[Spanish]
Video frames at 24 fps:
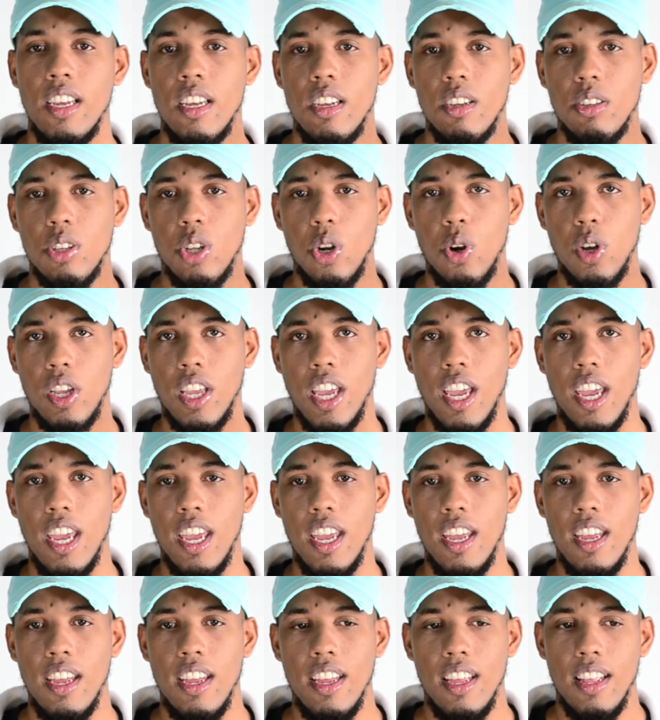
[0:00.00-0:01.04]
solo
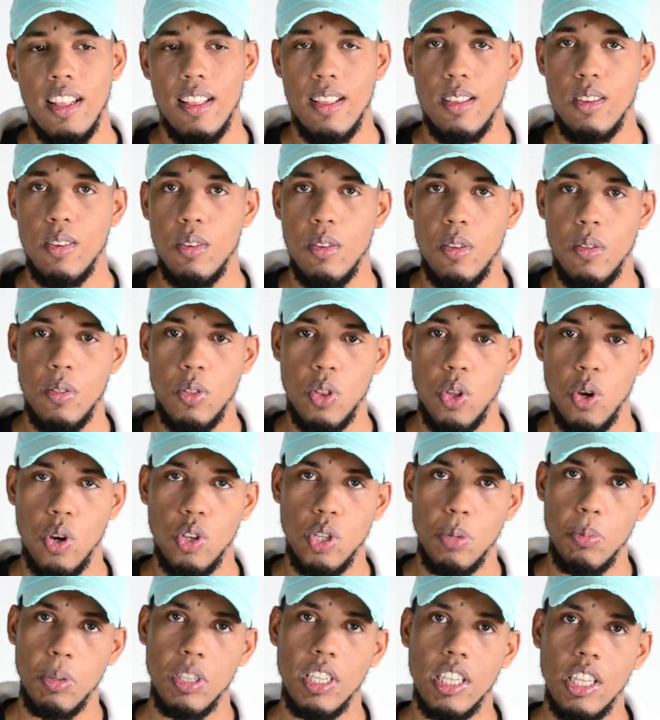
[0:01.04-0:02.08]
que todos
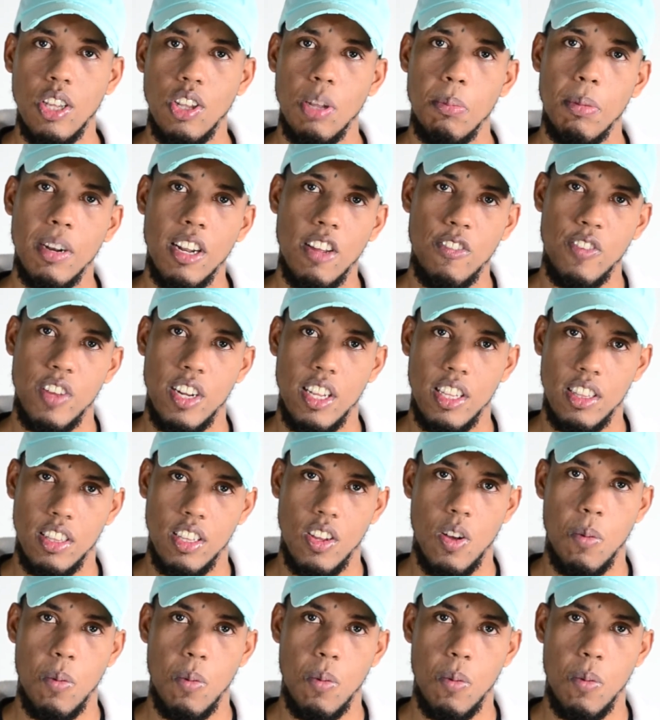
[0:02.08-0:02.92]
somos tentados de manera diferente.